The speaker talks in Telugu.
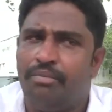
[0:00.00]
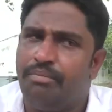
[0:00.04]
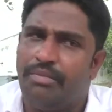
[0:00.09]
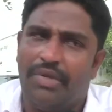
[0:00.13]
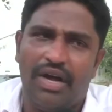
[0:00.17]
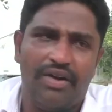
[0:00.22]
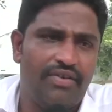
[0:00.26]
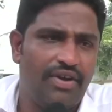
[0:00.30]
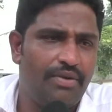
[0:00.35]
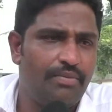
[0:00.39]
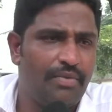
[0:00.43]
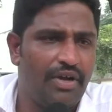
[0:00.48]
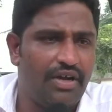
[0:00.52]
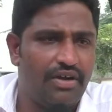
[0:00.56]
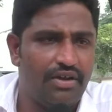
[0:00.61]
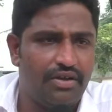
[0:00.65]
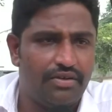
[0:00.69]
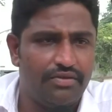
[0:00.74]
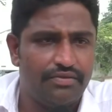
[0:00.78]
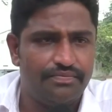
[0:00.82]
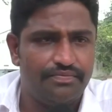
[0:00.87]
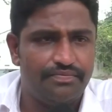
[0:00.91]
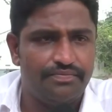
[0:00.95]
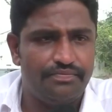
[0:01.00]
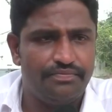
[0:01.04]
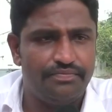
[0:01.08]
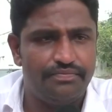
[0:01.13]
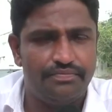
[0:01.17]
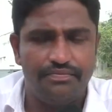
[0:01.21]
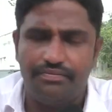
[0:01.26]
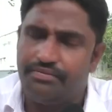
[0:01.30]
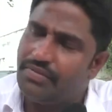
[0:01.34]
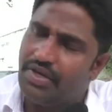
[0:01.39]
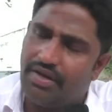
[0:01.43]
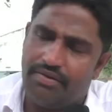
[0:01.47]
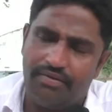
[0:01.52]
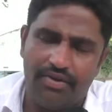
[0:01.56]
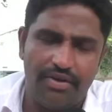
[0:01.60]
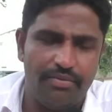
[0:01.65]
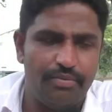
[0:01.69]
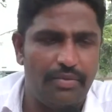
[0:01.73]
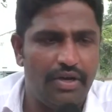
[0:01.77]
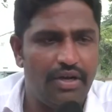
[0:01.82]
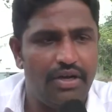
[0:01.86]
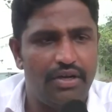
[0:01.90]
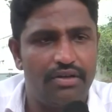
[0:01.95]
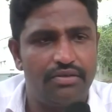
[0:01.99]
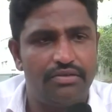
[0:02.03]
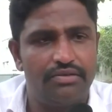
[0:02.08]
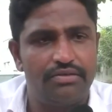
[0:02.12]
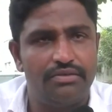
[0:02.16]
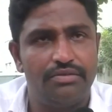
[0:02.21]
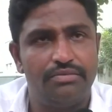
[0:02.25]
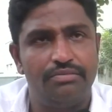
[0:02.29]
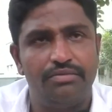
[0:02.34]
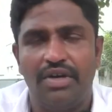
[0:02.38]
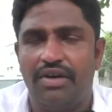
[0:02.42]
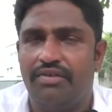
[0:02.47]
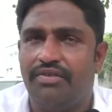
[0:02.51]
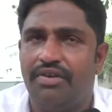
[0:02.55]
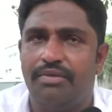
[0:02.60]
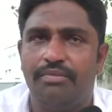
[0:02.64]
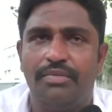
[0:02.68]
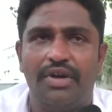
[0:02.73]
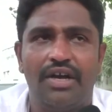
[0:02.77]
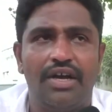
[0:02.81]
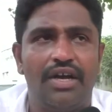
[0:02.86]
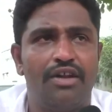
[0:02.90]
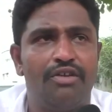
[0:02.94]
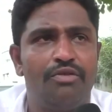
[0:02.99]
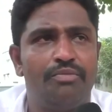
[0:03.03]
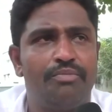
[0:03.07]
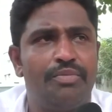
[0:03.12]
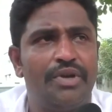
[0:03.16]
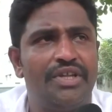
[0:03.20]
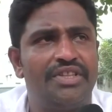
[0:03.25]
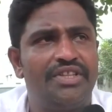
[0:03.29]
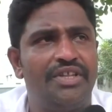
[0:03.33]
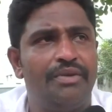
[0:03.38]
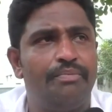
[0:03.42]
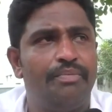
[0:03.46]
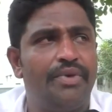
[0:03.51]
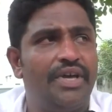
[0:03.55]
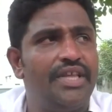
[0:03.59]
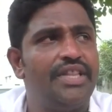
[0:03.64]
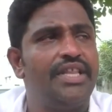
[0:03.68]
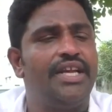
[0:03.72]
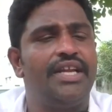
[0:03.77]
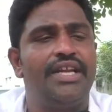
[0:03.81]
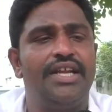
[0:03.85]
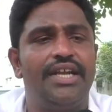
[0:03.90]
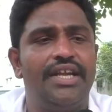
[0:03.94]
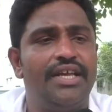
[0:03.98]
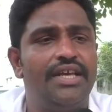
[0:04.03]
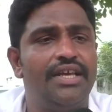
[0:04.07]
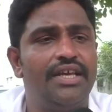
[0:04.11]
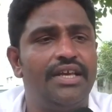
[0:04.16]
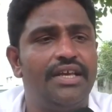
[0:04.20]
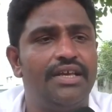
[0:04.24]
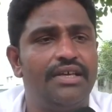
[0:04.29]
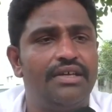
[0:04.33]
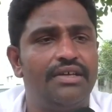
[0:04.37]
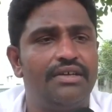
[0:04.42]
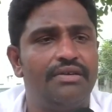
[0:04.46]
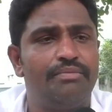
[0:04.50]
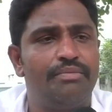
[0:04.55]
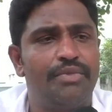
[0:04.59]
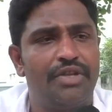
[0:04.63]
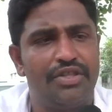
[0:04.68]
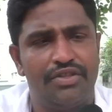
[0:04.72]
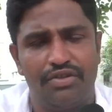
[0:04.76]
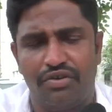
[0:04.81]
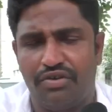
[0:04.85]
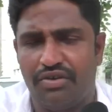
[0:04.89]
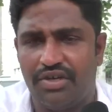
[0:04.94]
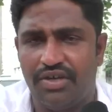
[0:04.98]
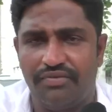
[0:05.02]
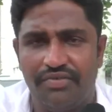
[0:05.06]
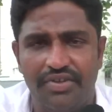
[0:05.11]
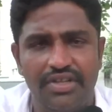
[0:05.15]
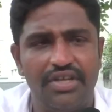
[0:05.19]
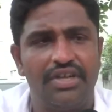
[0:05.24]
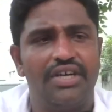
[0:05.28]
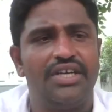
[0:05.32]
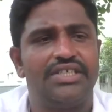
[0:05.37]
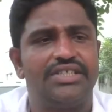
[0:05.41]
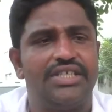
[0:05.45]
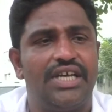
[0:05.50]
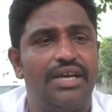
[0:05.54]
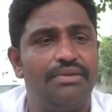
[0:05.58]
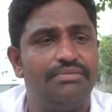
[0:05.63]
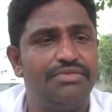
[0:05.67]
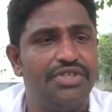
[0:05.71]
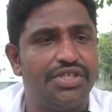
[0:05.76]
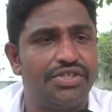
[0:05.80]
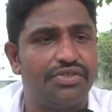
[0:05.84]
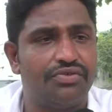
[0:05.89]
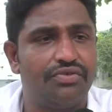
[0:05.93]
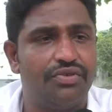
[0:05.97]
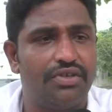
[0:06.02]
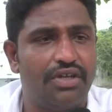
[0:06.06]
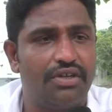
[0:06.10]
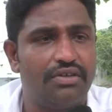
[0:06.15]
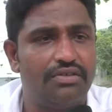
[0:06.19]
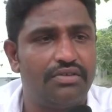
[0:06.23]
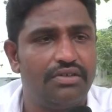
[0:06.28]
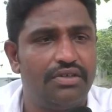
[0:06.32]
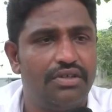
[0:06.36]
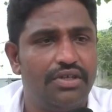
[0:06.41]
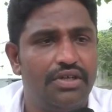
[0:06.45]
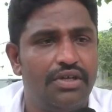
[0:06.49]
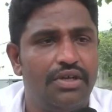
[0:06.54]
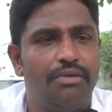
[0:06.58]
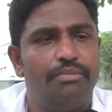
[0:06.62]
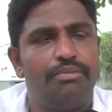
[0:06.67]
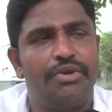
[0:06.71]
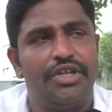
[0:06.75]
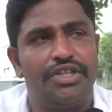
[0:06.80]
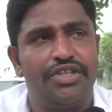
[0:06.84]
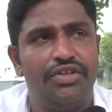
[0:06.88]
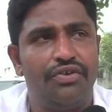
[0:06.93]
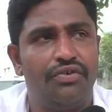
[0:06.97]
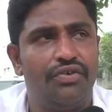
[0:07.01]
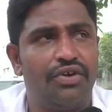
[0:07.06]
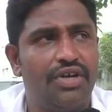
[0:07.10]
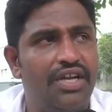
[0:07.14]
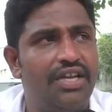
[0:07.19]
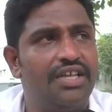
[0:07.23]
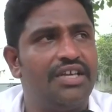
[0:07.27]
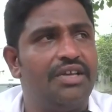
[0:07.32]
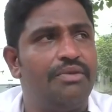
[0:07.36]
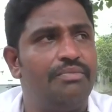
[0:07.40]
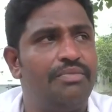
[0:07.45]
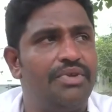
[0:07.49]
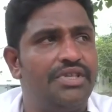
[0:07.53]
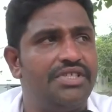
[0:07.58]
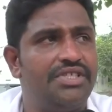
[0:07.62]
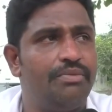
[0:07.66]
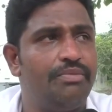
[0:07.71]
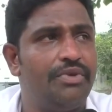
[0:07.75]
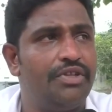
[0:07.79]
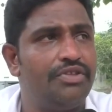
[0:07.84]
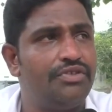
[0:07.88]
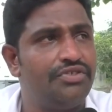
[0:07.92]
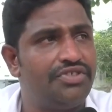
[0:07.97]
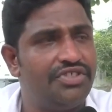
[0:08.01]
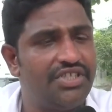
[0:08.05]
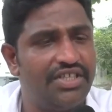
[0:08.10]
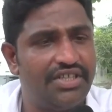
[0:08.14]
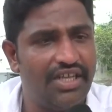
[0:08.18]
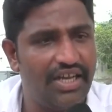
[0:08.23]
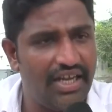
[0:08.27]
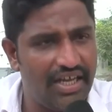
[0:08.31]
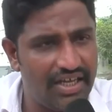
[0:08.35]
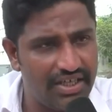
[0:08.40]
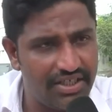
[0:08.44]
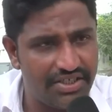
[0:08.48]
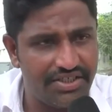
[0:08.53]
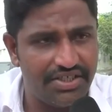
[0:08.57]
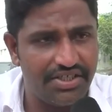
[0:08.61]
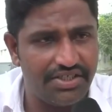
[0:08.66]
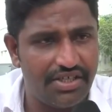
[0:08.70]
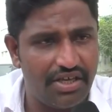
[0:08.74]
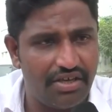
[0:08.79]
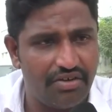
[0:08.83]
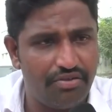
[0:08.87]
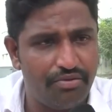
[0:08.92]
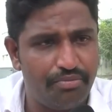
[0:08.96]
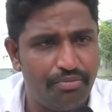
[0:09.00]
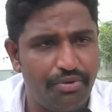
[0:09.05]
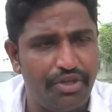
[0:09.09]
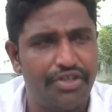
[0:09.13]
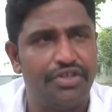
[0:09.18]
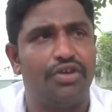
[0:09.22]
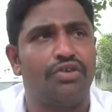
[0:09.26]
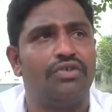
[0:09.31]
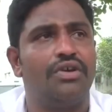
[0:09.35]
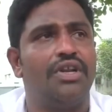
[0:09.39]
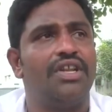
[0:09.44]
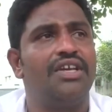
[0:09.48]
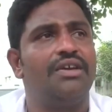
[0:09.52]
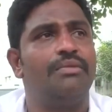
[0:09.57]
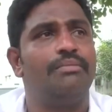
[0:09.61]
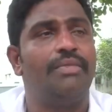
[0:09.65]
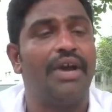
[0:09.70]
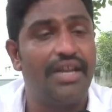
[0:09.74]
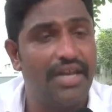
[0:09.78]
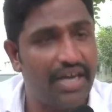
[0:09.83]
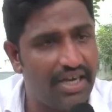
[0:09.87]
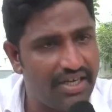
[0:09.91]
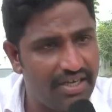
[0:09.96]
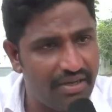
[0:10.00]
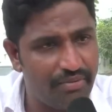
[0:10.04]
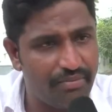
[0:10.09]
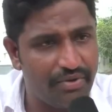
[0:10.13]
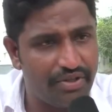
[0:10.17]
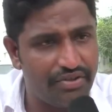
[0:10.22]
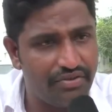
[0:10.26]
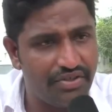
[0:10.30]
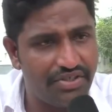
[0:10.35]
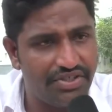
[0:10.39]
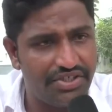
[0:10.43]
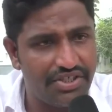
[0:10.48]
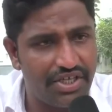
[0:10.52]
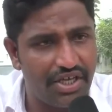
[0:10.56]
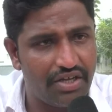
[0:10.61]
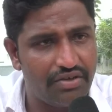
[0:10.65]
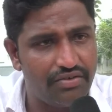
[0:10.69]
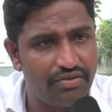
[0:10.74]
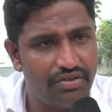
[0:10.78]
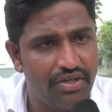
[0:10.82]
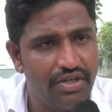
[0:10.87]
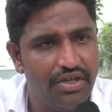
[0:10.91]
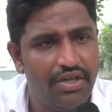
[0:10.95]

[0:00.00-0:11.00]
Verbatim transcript: మా వన్మగారు గారు మా వన్మగారు గారు మా వన్మగారు గారు ప్రతి పేద ఇంటికి ప్రతి ఒక్క విధంగా సాయం చేసుకుంటారు ప్రతి ఒక్కరికి బీసీ బంధు చెందేలాగా చేశారు ప్రతి ఒక్కరికి మైనార్టీ బంధు ఇచ్చారు